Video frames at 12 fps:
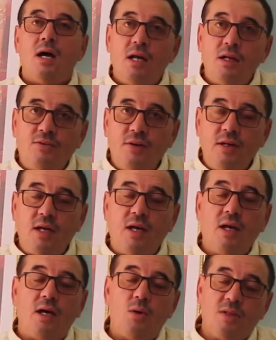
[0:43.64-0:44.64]

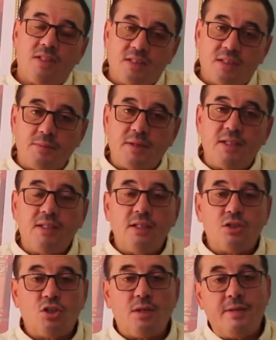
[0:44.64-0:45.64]
الفلاح او الكساب غادي
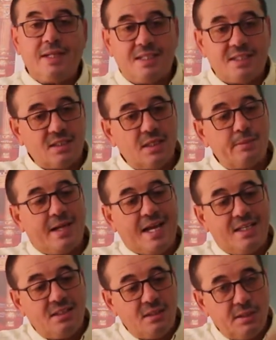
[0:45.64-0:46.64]
يلجا بعد الكساب
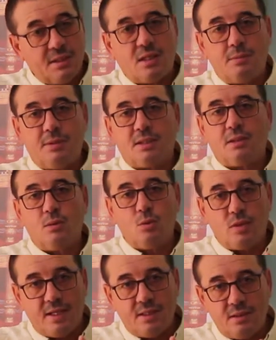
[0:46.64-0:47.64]
عديم الضمير
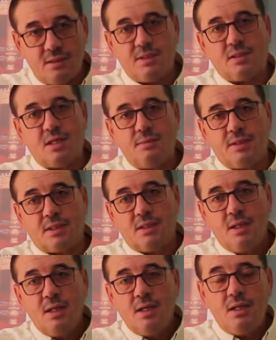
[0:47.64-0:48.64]
تنقول عديم الضمير
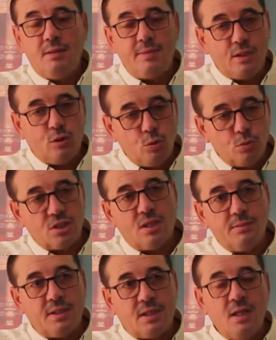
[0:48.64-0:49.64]
اللي ما عندهمش
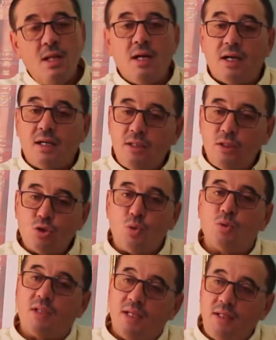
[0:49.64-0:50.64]
ضمير غادي
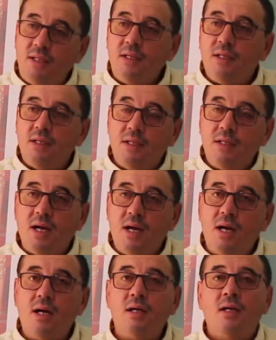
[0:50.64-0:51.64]
يلجؤوا ثاني
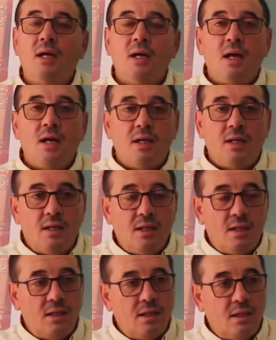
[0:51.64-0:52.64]
الى
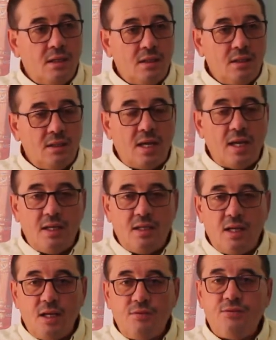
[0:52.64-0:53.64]
آه،
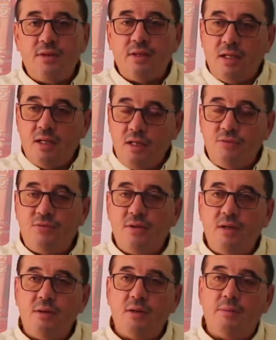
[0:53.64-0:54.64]
الاعلاف يعلف
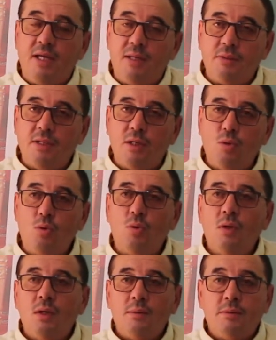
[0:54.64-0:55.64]
البهايم ديالو
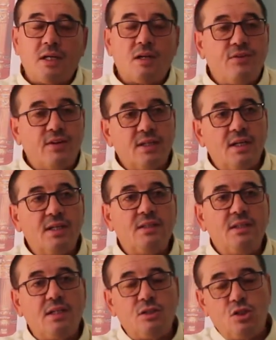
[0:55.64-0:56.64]
بديك الفضلات
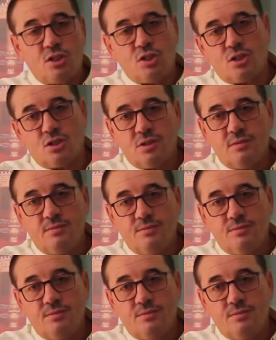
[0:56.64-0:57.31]
ديال الدجاج